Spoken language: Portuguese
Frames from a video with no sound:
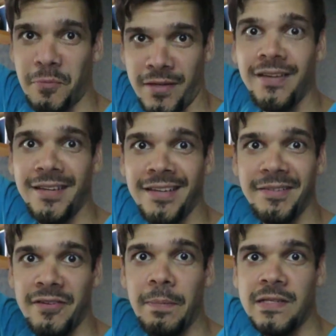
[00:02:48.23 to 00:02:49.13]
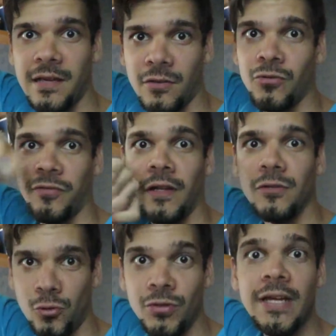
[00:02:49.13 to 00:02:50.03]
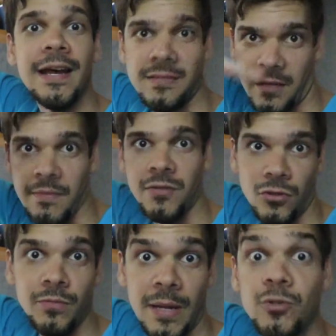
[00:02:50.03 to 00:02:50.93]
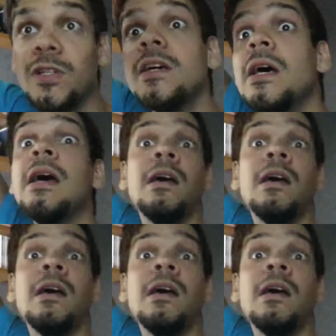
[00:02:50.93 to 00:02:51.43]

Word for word: porque vai pensar que eu tô falando cu de graça aqui, mas é o nome da música.